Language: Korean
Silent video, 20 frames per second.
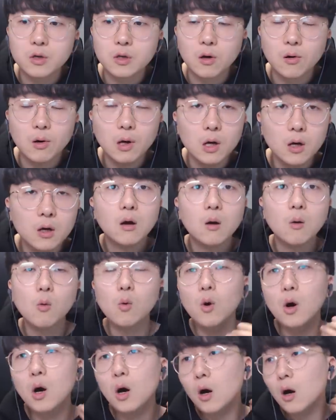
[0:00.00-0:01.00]
나와?
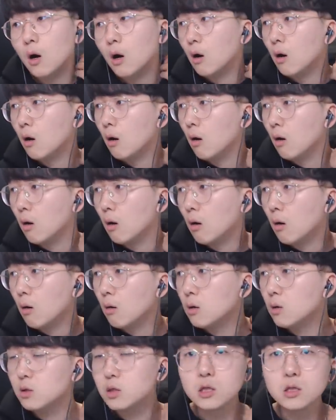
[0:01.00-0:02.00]
우와
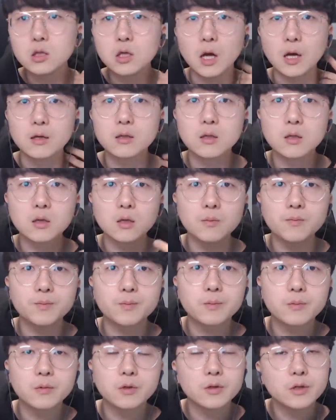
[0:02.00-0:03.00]
이거 진짜 S급
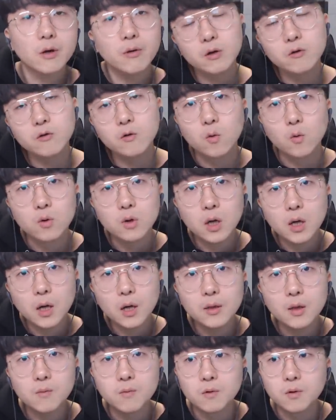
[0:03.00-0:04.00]
등장 확률
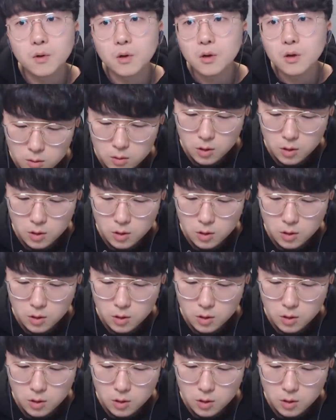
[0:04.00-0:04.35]
올라갔나 보네?